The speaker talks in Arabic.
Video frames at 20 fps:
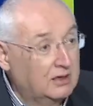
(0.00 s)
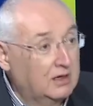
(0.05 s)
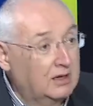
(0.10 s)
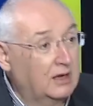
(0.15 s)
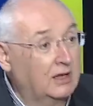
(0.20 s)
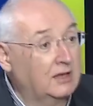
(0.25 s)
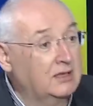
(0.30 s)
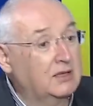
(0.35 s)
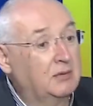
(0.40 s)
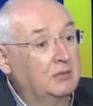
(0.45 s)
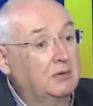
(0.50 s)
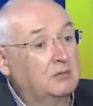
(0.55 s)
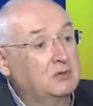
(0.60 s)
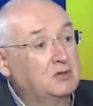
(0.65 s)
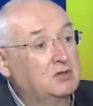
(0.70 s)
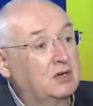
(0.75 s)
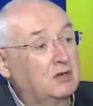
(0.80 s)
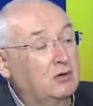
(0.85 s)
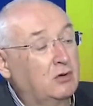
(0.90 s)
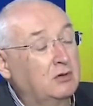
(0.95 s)
مم.
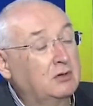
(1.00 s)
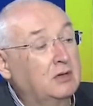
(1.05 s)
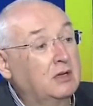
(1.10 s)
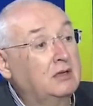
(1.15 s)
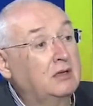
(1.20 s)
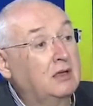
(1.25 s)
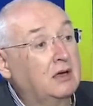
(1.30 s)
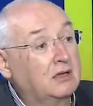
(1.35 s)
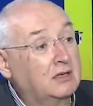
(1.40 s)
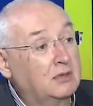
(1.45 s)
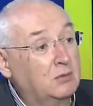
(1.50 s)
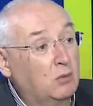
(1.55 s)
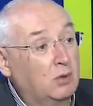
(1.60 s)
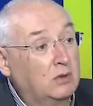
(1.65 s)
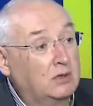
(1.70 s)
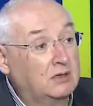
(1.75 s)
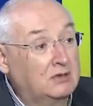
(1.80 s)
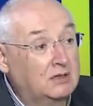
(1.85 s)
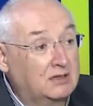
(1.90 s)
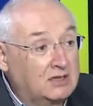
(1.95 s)
إنما العون لن نقدم
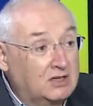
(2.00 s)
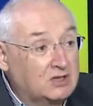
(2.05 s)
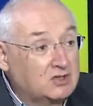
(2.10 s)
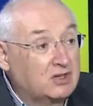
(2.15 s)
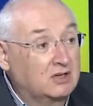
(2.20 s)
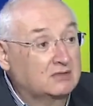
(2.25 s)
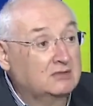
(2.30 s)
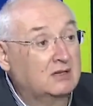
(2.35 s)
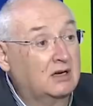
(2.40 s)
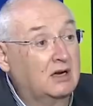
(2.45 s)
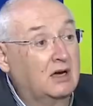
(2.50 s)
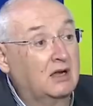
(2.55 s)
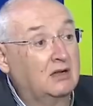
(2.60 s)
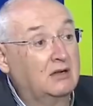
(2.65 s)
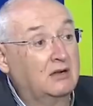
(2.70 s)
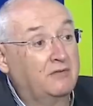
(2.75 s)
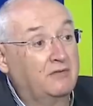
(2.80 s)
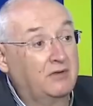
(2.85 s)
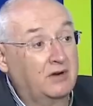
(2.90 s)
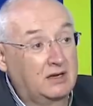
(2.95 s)
ولن يتجرأ
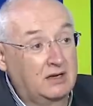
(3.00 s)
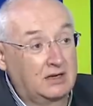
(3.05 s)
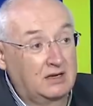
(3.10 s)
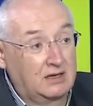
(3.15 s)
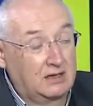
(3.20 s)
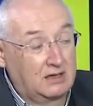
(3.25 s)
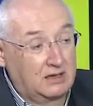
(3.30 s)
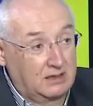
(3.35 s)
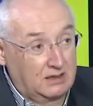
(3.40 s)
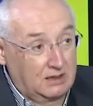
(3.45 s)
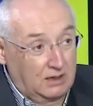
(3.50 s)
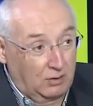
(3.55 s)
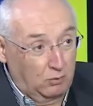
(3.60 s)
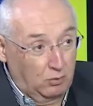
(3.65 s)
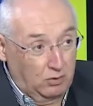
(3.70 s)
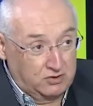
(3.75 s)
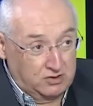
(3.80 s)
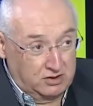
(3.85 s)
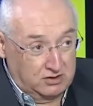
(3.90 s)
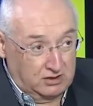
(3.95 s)
على فك
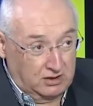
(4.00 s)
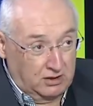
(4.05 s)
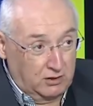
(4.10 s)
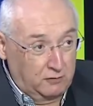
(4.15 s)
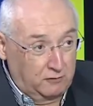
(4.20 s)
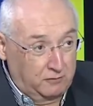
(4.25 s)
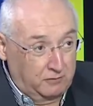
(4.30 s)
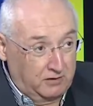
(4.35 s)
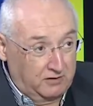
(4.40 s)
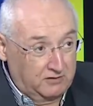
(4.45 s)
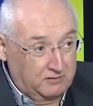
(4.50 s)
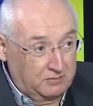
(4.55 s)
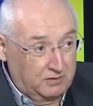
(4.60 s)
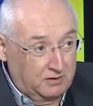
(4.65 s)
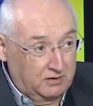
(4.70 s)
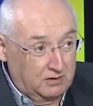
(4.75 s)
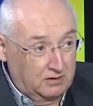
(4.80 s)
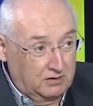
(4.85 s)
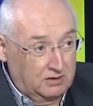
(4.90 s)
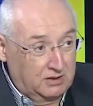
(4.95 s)
أول شيء التحالف مع حزب
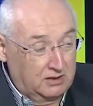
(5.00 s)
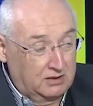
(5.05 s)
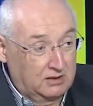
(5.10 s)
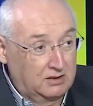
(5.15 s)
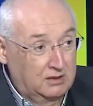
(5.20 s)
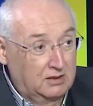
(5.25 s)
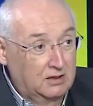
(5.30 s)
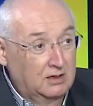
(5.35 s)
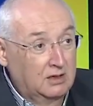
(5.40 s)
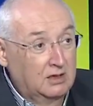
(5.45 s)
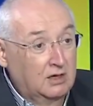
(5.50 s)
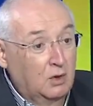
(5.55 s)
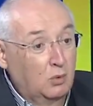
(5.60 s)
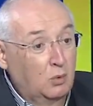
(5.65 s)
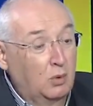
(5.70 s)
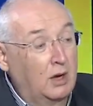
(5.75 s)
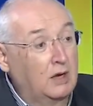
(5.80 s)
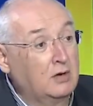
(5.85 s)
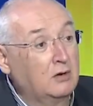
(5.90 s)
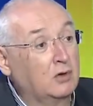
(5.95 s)
الله يعني
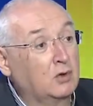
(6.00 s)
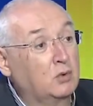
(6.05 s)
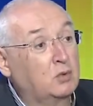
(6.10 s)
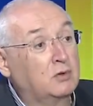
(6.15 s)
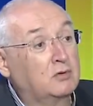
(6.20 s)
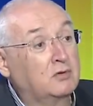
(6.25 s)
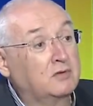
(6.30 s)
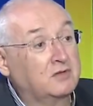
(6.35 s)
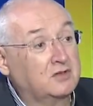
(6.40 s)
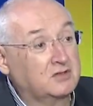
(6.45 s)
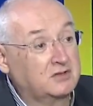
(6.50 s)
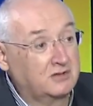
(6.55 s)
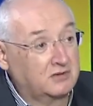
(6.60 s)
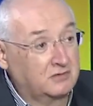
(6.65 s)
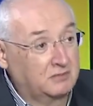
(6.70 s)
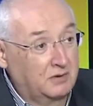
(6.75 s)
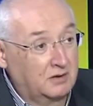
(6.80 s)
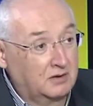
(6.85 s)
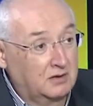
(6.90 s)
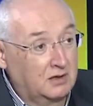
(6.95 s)
وأي خطوة تزعج
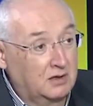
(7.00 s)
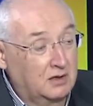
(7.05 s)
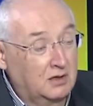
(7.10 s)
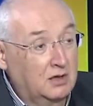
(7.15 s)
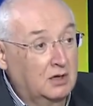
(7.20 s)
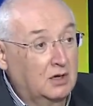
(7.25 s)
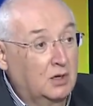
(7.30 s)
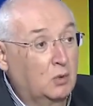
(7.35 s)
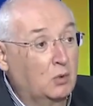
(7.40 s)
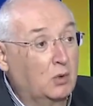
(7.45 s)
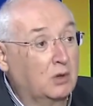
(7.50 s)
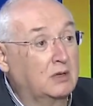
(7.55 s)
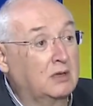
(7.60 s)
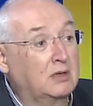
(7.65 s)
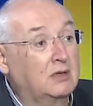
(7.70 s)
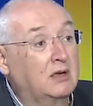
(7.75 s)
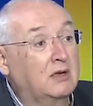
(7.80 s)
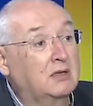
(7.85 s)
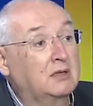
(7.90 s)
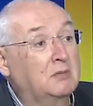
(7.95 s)
حزب الله
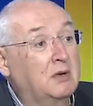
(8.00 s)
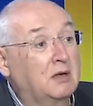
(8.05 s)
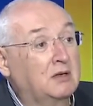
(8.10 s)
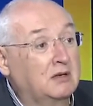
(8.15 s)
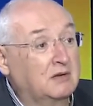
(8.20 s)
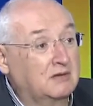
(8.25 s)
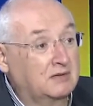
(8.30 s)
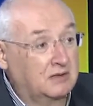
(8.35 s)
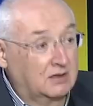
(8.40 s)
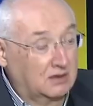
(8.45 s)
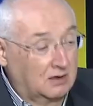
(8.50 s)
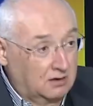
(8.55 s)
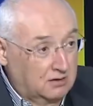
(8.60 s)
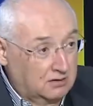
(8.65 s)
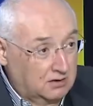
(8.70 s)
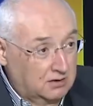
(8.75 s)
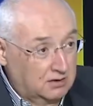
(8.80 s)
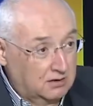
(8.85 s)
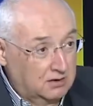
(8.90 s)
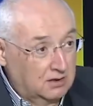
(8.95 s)
ولن يقدم على
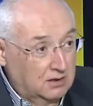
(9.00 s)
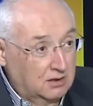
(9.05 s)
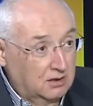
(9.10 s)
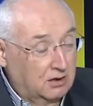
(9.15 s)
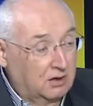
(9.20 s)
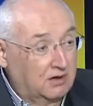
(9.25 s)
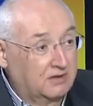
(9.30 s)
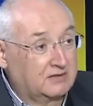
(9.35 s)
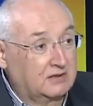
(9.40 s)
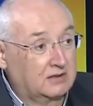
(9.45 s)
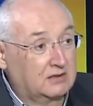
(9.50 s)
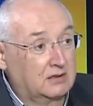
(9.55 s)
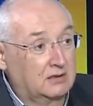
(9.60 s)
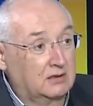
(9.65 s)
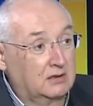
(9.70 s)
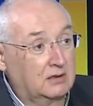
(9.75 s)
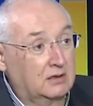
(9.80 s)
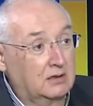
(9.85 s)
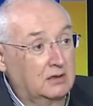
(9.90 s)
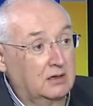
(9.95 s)
استقالة خاصة أي
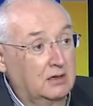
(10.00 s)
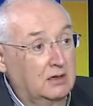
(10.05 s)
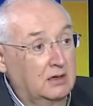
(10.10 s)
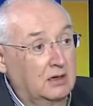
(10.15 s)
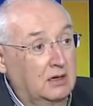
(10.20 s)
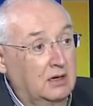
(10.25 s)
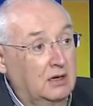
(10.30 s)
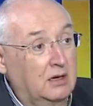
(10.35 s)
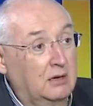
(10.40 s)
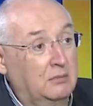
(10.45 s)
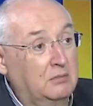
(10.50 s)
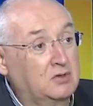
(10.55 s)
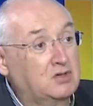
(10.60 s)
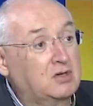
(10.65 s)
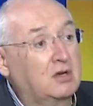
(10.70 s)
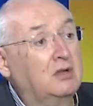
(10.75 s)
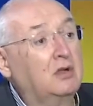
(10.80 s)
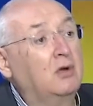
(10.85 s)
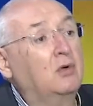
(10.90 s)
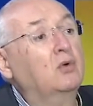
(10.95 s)
ميشيل عون؟ ميشيل
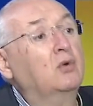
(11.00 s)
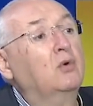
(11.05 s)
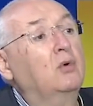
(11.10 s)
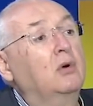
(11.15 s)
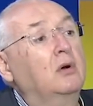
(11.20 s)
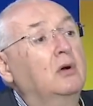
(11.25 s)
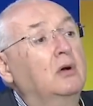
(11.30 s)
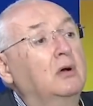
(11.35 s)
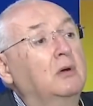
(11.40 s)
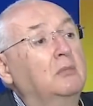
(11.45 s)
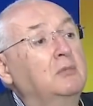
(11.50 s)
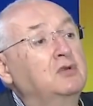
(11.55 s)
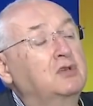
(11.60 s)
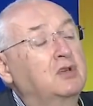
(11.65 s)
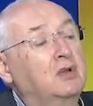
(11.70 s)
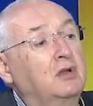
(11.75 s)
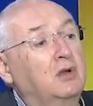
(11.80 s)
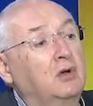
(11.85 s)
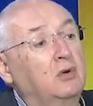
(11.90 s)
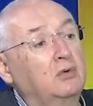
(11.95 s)
عون الرئيس
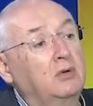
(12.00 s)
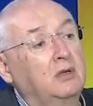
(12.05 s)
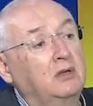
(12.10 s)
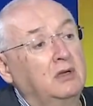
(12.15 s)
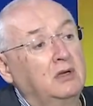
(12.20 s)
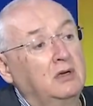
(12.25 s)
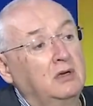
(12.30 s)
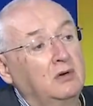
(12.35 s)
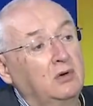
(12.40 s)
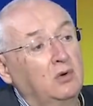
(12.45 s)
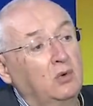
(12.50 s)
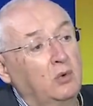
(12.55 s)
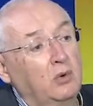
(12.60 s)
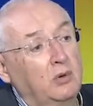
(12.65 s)
ميشيل عون ولا ميشيل